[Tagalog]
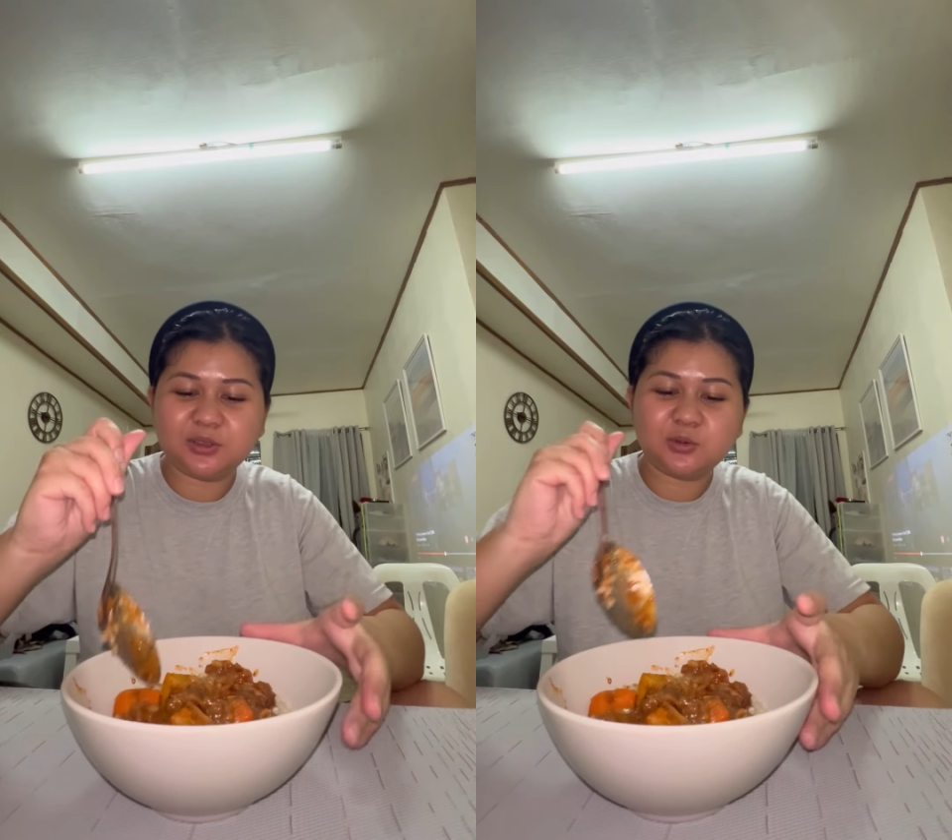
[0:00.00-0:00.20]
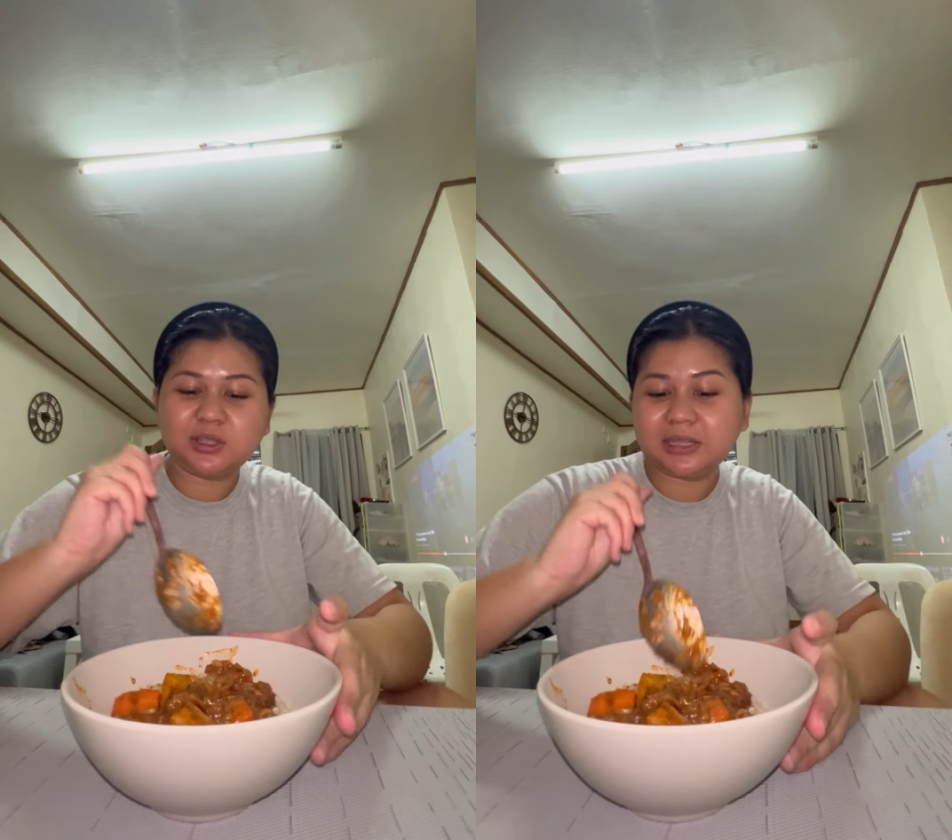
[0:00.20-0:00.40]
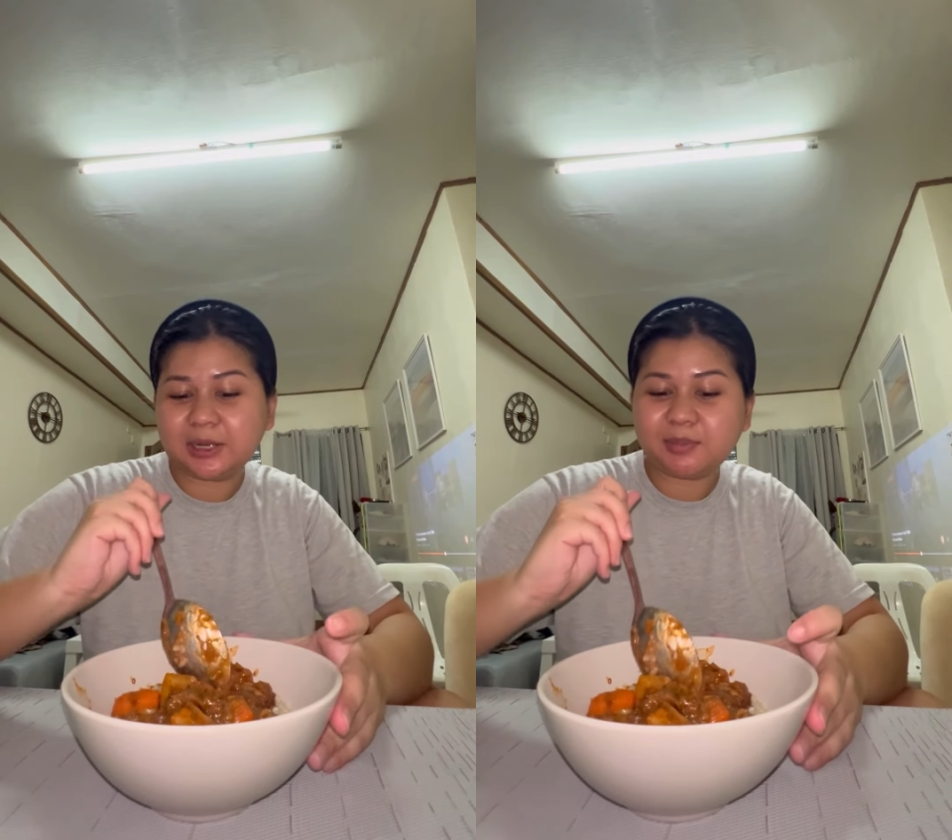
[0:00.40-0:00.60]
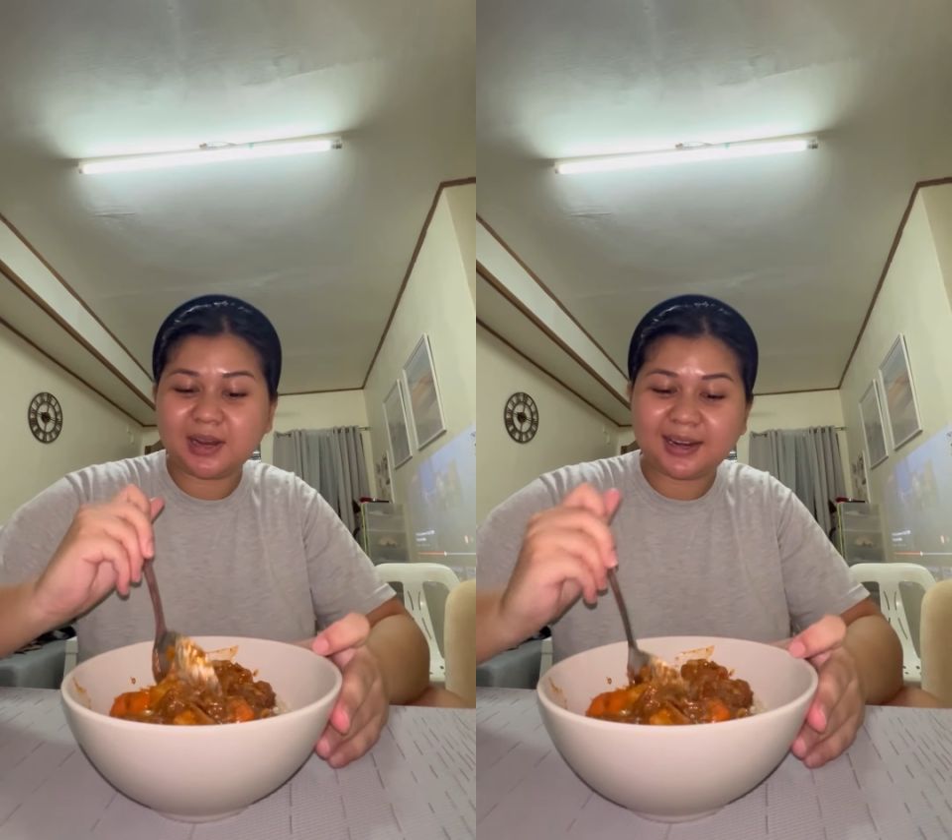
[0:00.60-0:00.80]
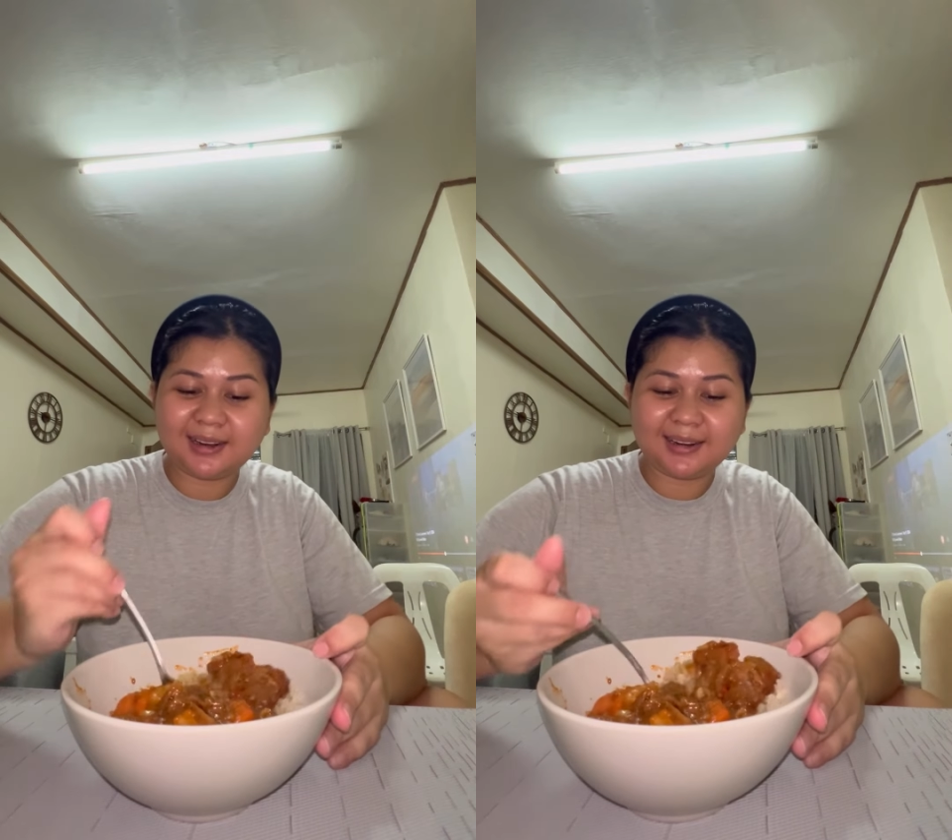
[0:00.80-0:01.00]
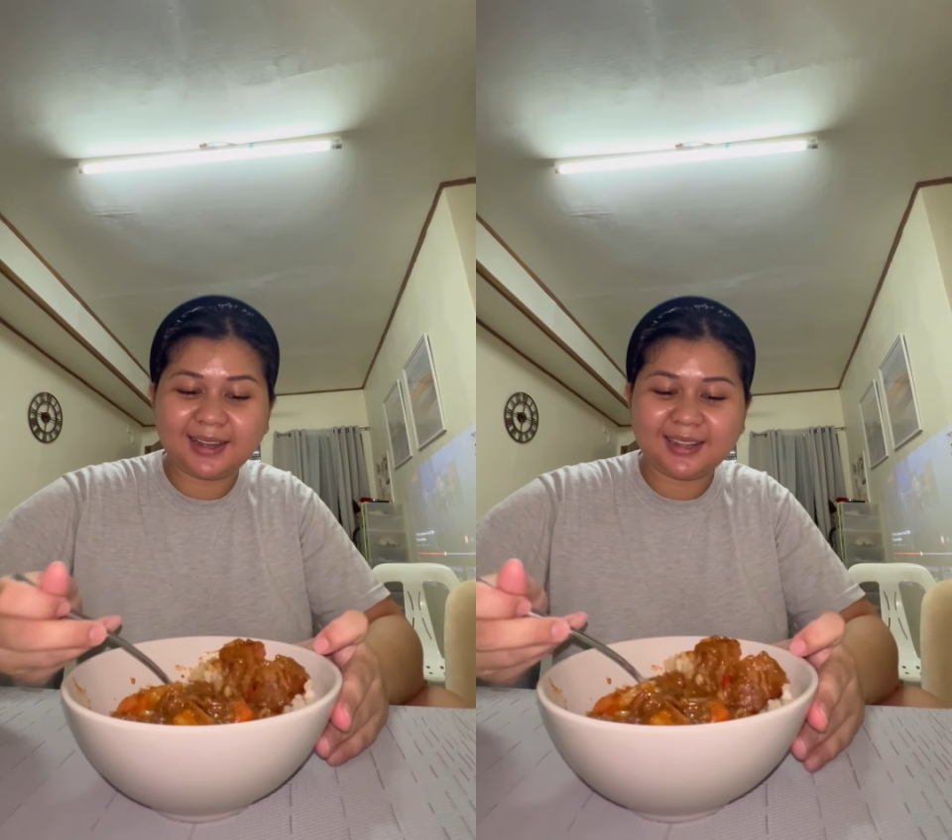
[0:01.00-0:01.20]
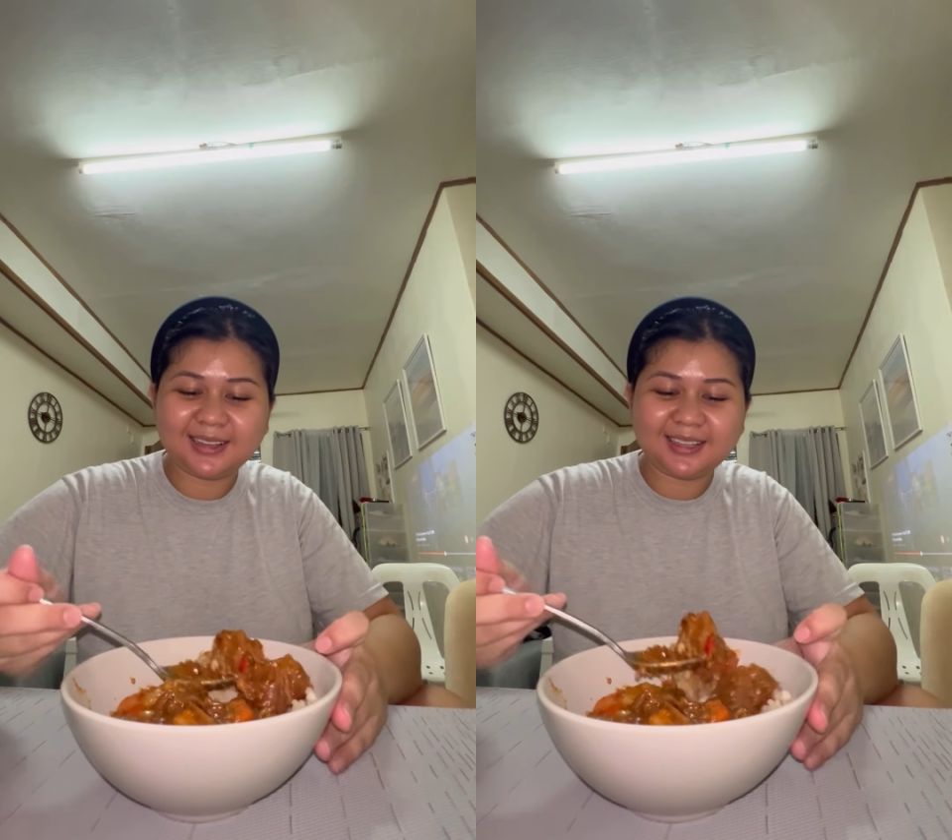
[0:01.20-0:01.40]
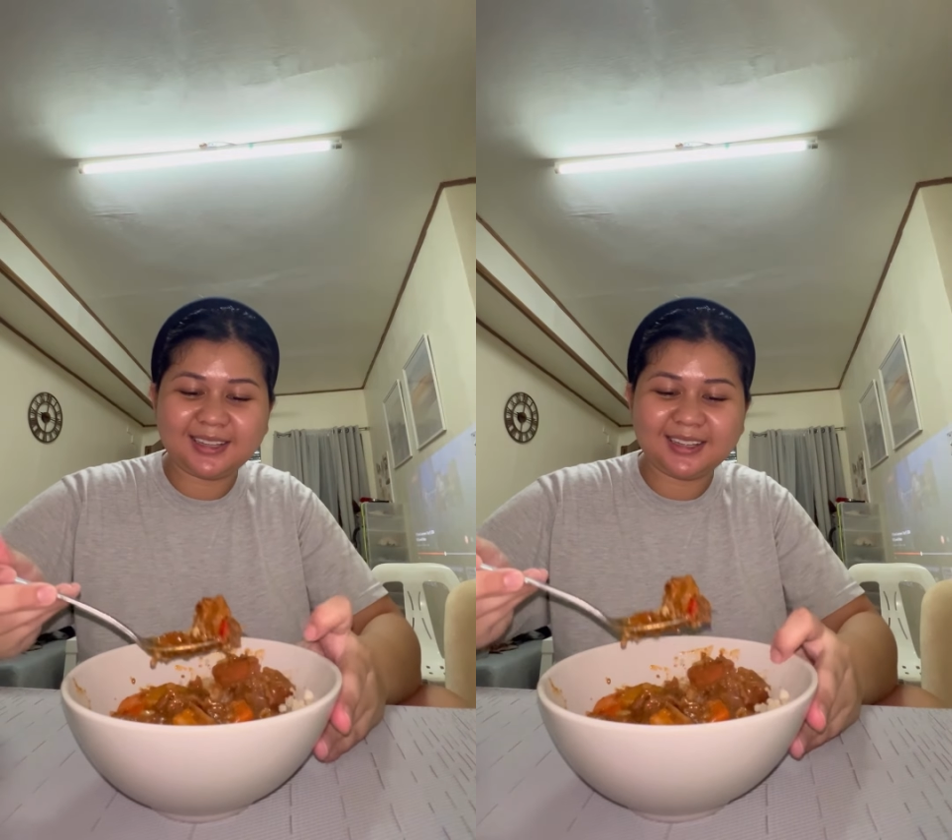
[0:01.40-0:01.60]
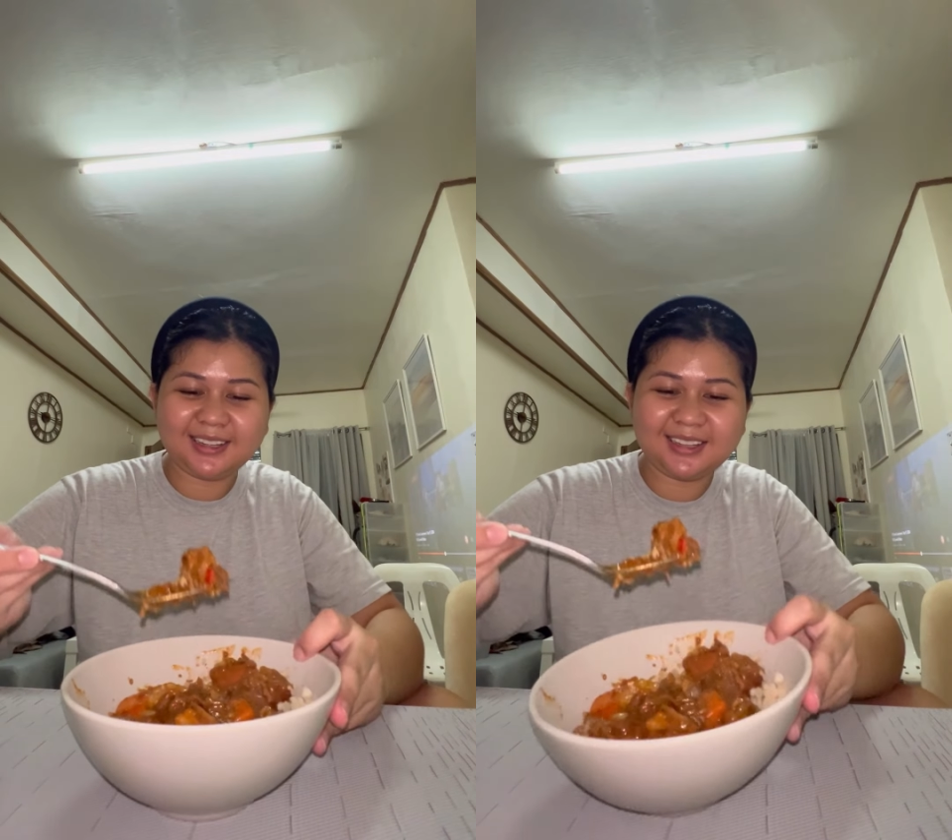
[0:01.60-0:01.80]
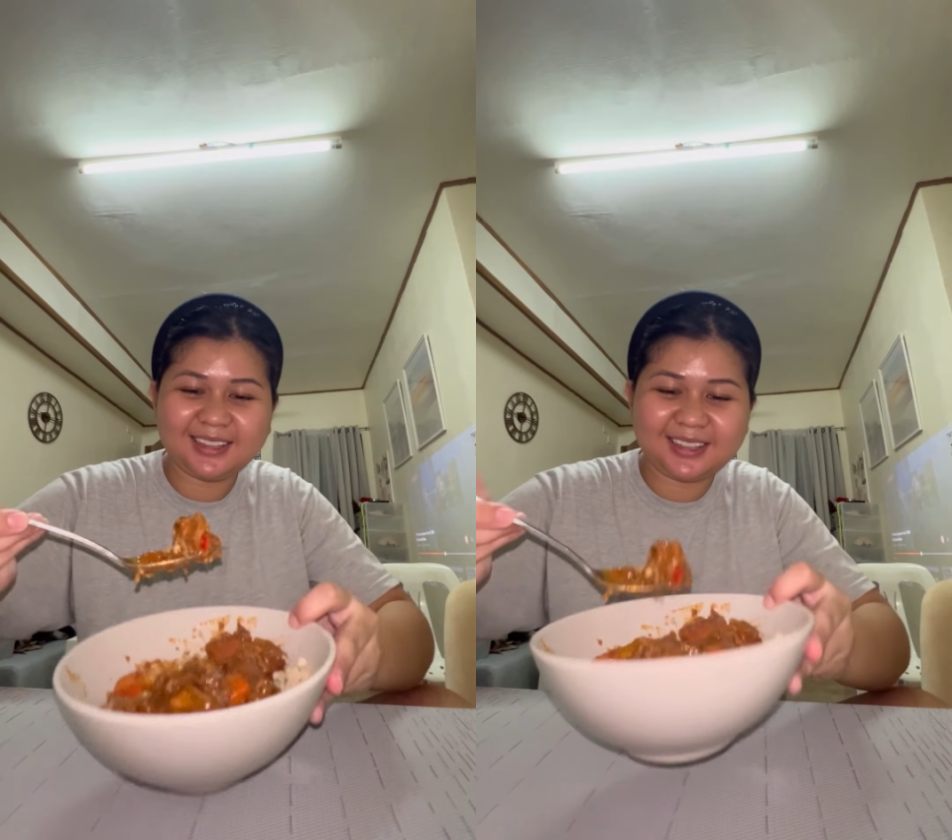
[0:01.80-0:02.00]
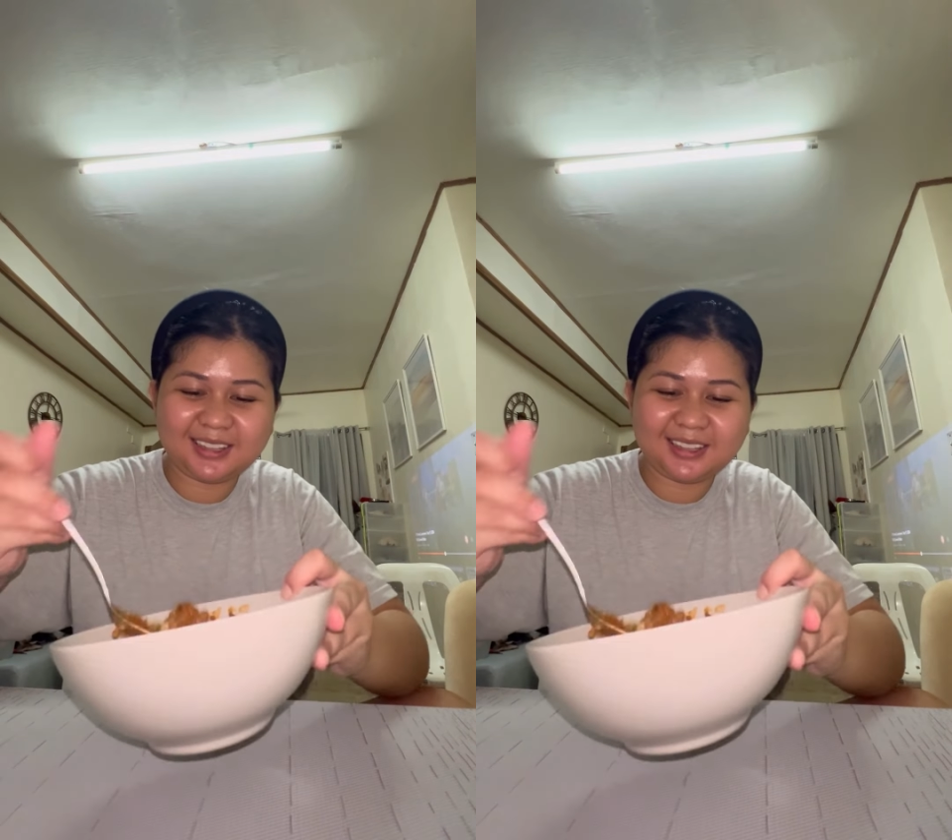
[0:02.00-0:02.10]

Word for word: So, titikman na natin.